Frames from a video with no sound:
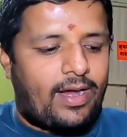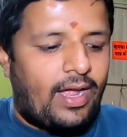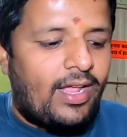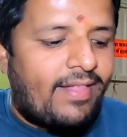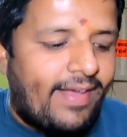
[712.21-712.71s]

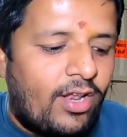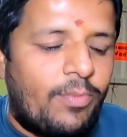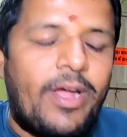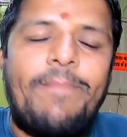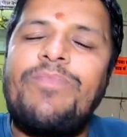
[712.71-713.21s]
कई शहरों
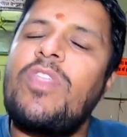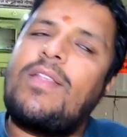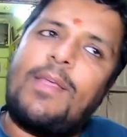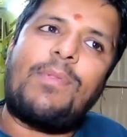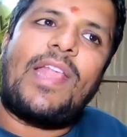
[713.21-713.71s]
में
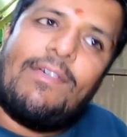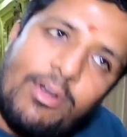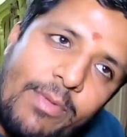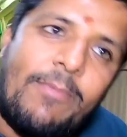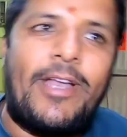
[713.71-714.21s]
सिर्फ
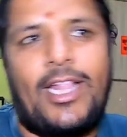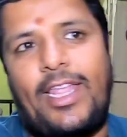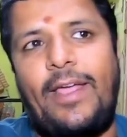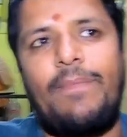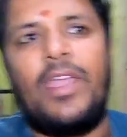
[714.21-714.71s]
सावन में ही
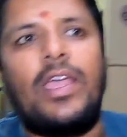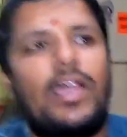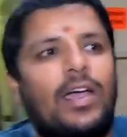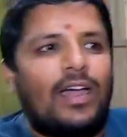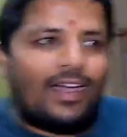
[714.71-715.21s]
बनाते हैं हमारे
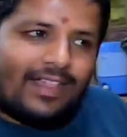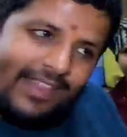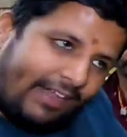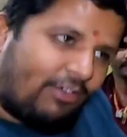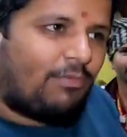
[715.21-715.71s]
यहाँ सावन
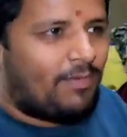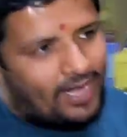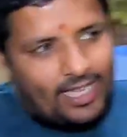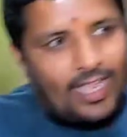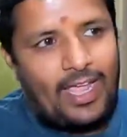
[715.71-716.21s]
में सावन में
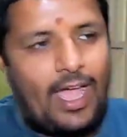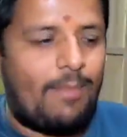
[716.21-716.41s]
बनाते हैं हाँ।